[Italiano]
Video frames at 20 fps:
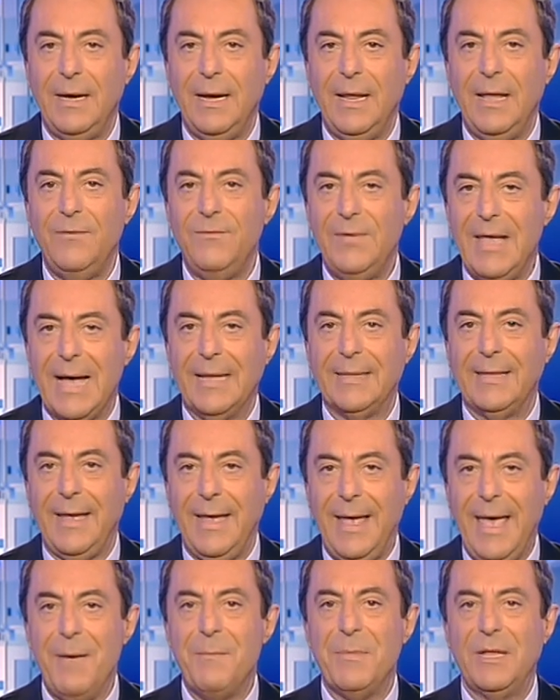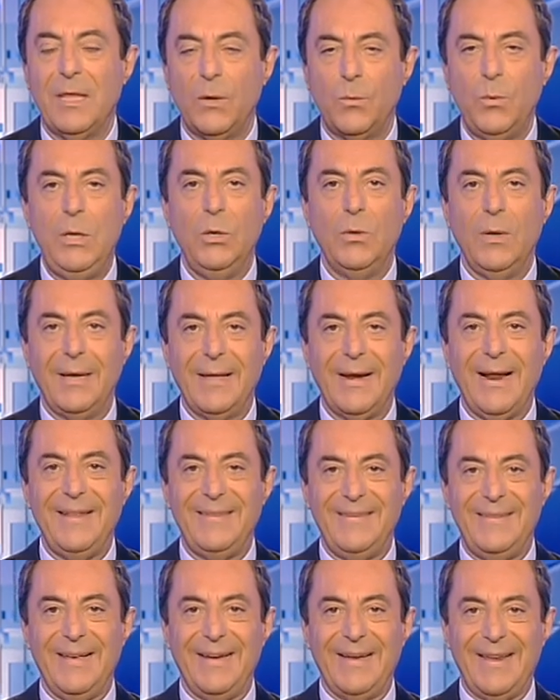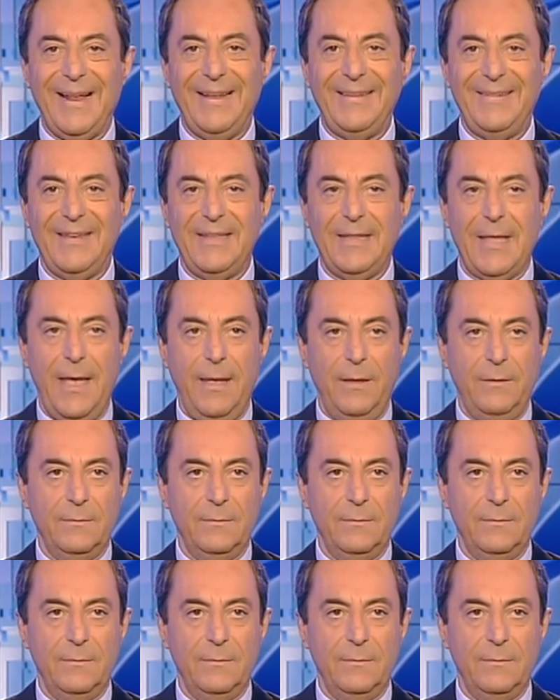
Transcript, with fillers: Le inviate Emma D'Aquino e Grazia Grazia Dei.